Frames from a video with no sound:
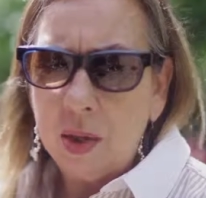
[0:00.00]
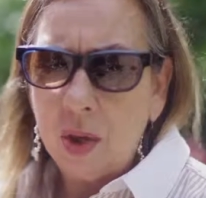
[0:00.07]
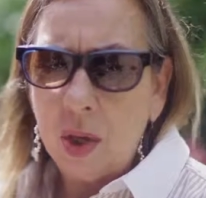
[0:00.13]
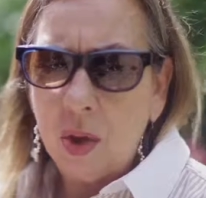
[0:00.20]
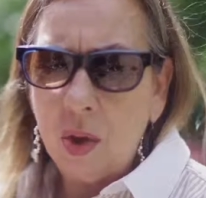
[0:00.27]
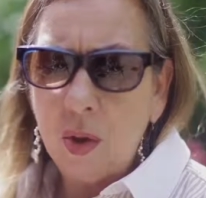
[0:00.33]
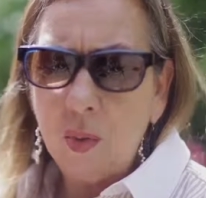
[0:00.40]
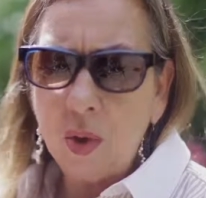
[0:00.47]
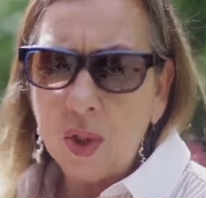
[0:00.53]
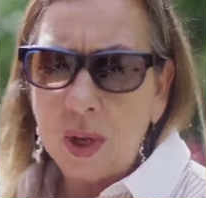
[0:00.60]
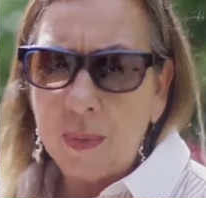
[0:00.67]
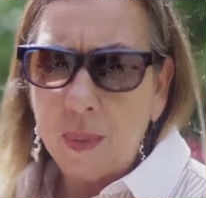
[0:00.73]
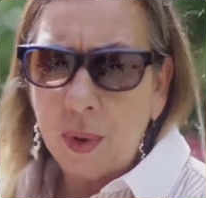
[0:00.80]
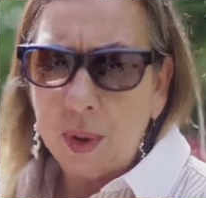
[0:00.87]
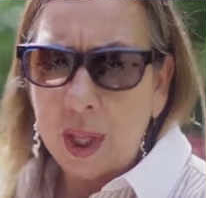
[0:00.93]
Yo le doy
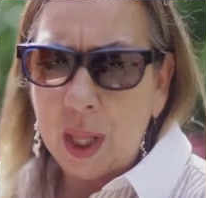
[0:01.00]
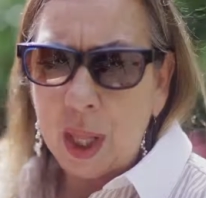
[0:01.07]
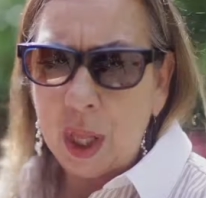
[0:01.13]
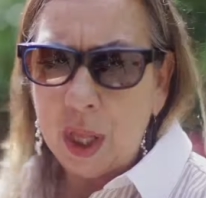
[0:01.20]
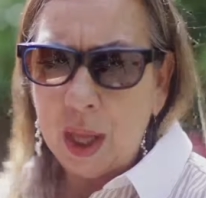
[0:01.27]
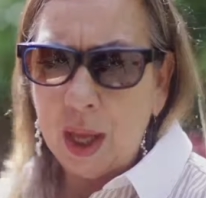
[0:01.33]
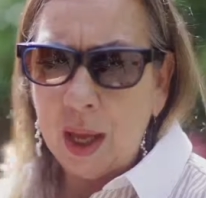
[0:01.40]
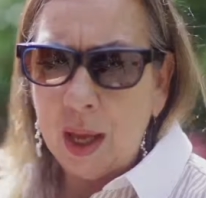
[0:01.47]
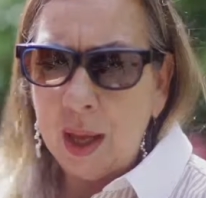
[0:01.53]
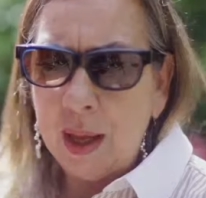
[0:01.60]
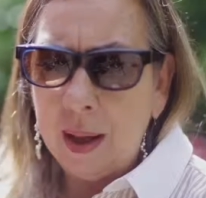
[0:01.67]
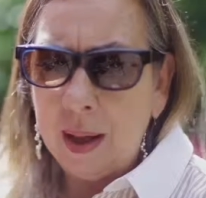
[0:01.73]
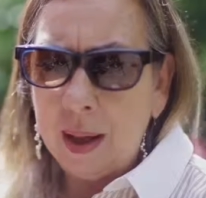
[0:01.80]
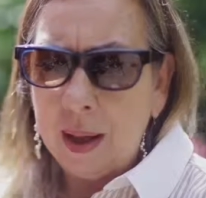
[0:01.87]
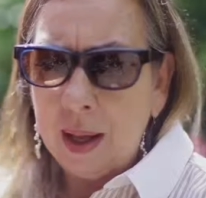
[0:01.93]
mucha
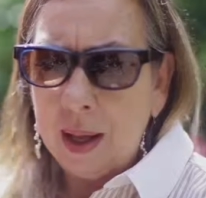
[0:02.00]
importancia